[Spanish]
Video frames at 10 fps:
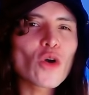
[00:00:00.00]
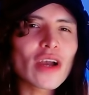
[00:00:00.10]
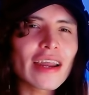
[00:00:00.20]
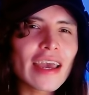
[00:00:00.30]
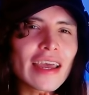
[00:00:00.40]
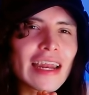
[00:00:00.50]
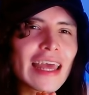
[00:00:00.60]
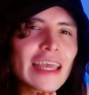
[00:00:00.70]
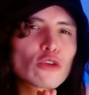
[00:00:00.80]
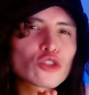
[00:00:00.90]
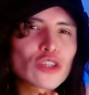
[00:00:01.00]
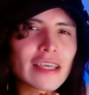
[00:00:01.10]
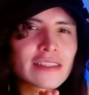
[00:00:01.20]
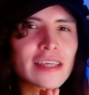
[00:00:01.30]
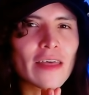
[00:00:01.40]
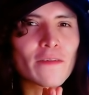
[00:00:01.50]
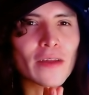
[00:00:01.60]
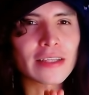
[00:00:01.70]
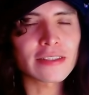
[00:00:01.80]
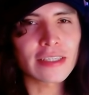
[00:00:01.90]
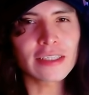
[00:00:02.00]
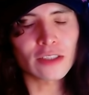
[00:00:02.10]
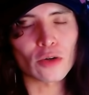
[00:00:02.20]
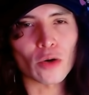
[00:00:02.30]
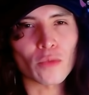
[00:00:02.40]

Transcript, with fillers: creer en la inocencia de Francisco